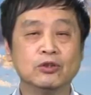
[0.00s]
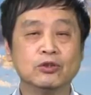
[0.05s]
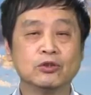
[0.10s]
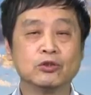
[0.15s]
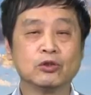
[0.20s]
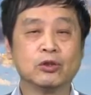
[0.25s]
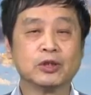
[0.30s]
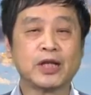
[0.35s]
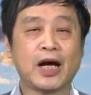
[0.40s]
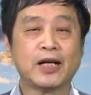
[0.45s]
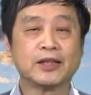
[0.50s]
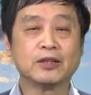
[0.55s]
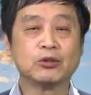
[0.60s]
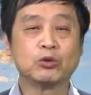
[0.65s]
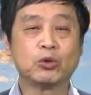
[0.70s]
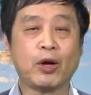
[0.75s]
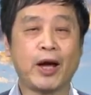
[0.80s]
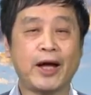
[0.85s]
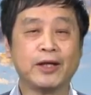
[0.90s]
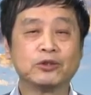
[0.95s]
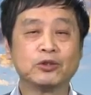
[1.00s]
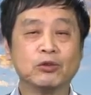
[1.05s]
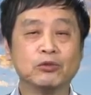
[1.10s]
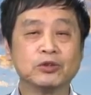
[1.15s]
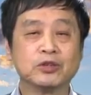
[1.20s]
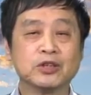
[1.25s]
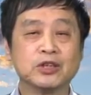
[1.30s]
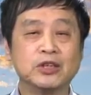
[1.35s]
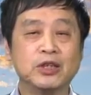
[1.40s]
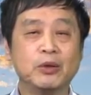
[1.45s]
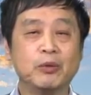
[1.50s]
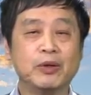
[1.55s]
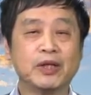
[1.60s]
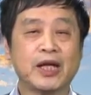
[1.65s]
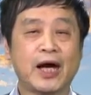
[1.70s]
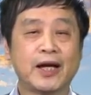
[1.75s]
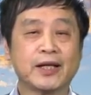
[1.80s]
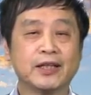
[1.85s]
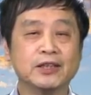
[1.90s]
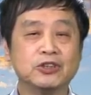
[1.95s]
说他的权重是因为
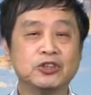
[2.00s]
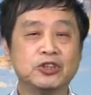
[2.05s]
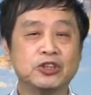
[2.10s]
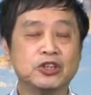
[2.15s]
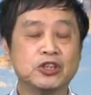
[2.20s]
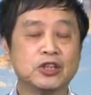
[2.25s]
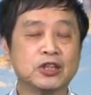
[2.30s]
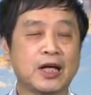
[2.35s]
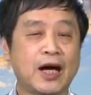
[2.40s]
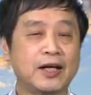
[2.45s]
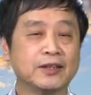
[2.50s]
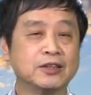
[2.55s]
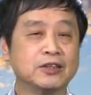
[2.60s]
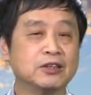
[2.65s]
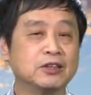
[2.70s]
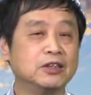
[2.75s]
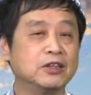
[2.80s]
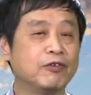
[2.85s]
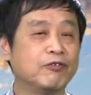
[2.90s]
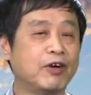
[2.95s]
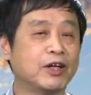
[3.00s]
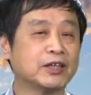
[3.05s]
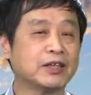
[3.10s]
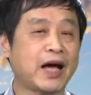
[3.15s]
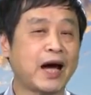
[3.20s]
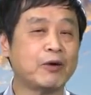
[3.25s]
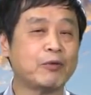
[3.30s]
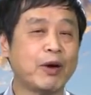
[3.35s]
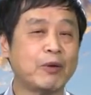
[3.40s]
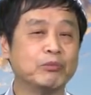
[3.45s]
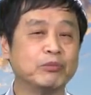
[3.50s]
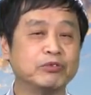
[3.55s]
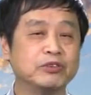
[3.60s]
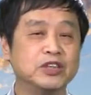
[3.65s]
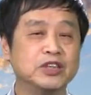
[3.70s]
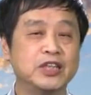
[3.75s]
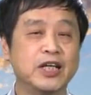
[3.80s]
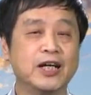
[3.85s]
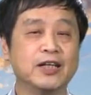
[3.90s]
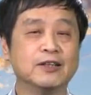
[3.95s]
他跟其他的地方大员不
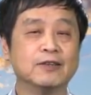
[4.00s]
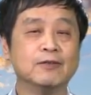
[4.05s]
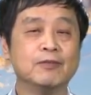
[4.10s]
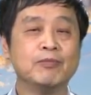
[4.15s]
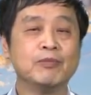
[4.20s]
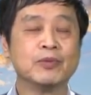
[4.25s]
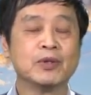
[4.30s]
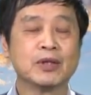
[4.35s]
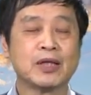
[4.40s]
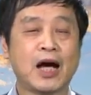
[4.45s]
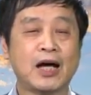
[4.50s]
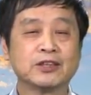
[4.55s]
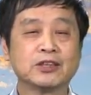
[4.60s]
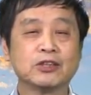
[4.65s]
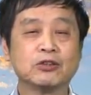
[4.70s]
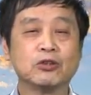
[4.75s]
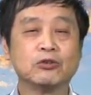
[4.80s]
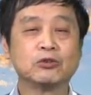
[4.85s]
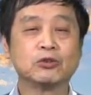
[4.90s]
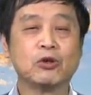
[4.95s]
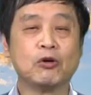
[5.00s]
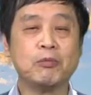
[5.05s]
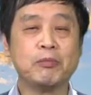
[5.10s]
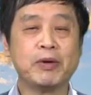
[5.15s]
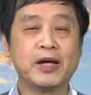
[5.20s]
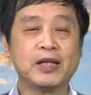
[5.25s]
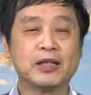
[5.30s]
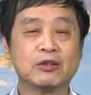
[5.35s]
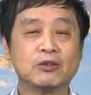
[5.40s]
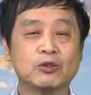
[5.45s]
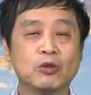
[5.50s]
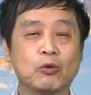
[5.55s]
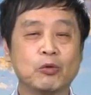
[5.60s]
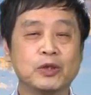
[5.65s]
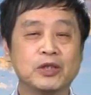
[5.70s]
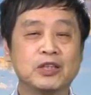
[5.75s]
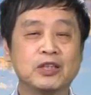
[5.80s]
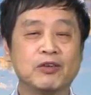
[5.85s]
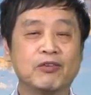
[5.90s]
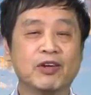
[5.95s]
一样。他是从东北作
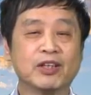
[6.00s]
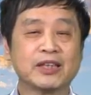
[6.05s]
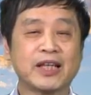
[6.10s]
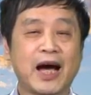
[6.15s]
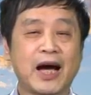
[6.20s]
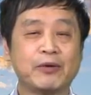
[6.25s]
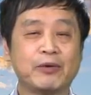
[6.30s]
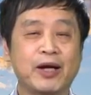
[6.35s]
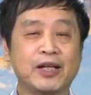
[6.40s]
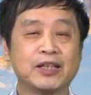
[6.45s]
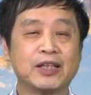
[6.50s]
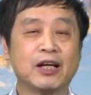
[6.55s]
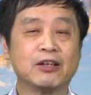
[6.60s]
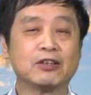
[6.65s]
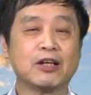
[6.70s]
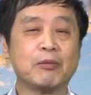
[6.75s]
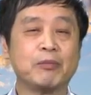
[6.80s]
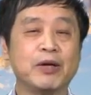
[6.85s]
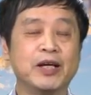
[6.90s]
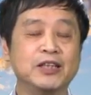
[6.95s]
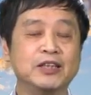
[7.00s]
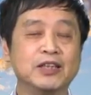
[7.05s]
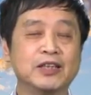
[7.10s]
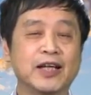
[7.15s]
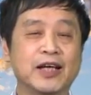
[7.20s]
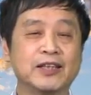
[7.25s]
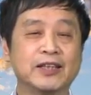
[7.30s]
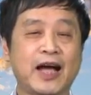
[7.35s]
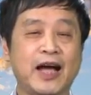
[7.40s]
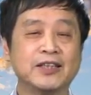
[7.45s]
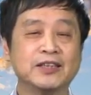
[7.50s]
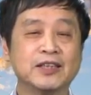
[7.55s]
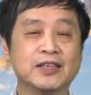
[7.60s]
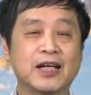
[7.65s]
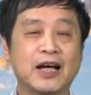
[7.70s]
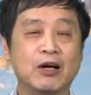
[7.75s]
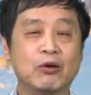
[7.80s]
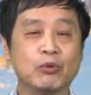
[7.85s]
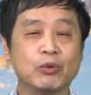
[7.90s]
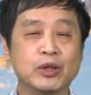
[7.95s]
为地方大员调到北京来担任
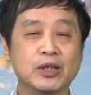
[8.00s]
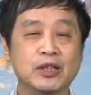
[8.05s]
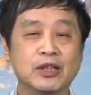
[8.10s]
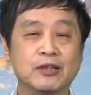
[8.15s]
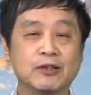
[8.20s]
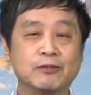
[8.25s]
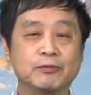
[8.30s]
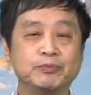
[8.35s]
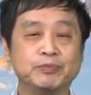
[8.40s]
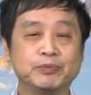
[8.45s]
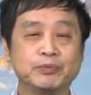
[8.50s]
高位的，